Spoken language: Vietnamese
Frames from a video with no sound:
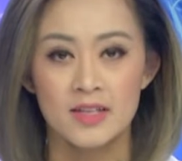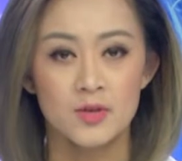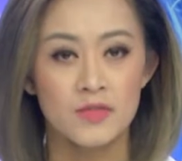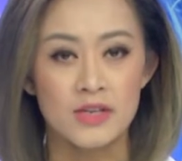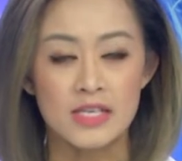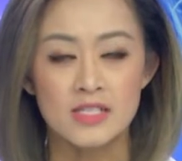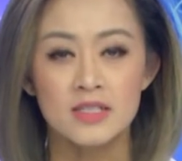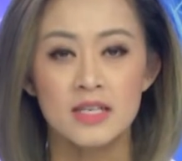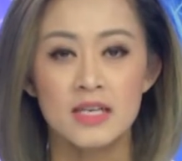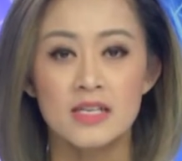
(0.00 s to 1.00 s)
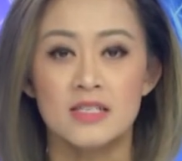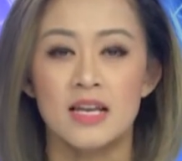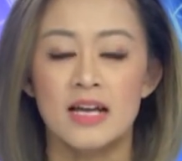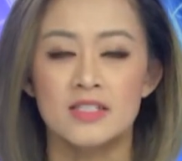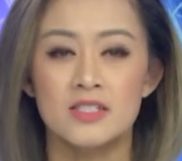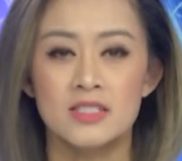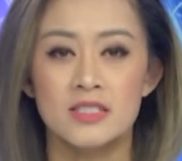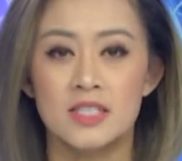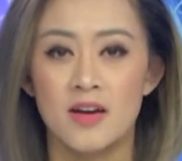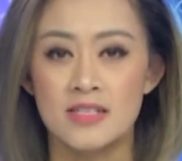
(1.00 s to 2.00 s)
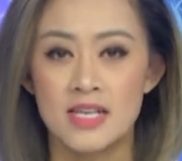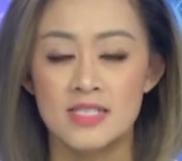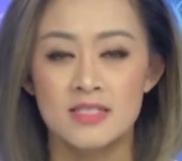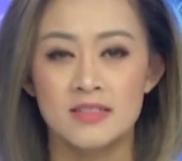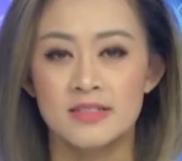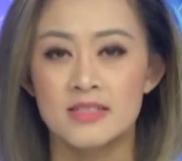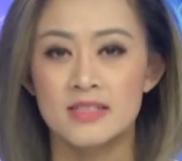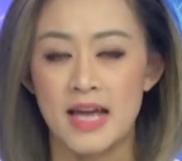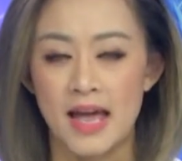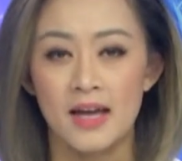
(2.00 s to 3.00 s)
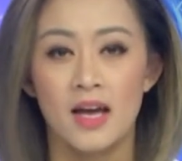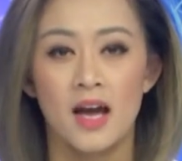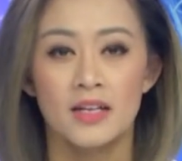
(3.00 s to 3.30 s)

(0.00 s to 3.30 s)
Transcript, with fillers: Thưa quý vị, trước khi trở lại chương trình thì Hoài Sa xin được chia sẻ